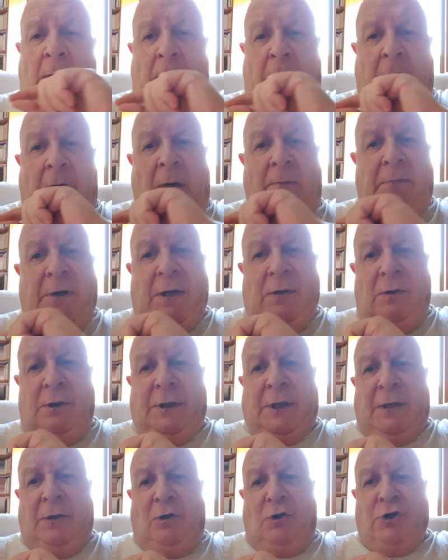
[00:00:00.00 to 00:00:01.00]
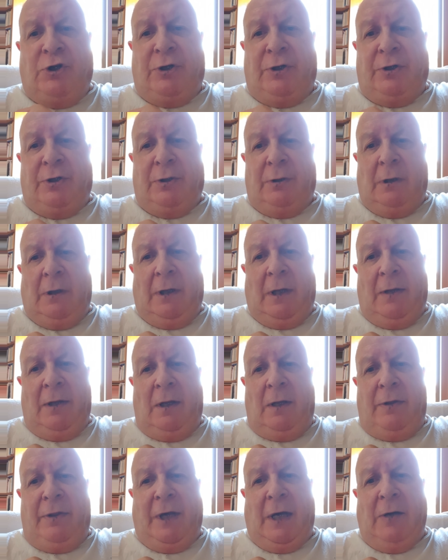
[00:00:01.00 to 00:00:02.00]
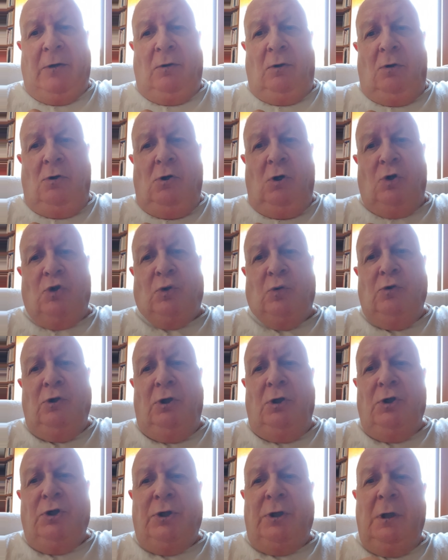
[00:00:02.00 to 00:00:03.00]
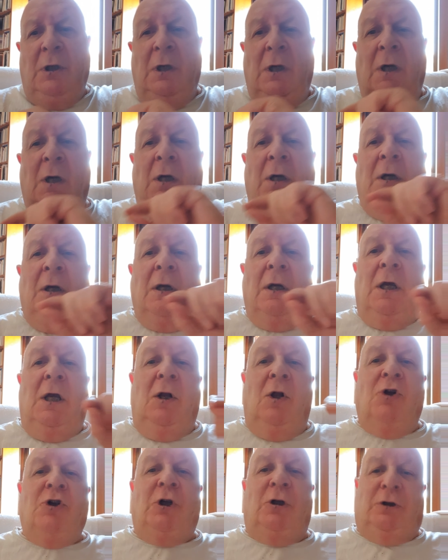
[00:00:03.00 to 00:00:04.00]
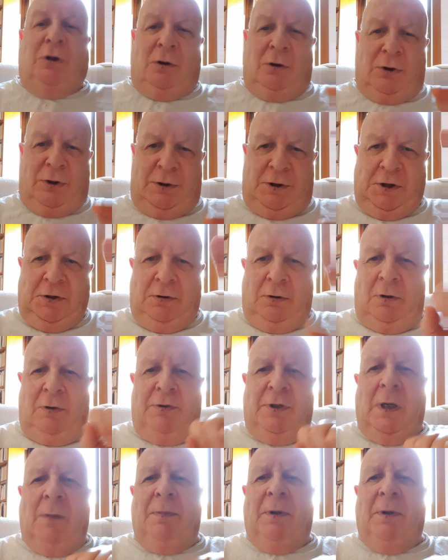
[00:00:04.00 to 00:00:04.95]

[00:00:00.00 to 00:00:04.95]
El miedo que nos dan los unos y los otros, título de una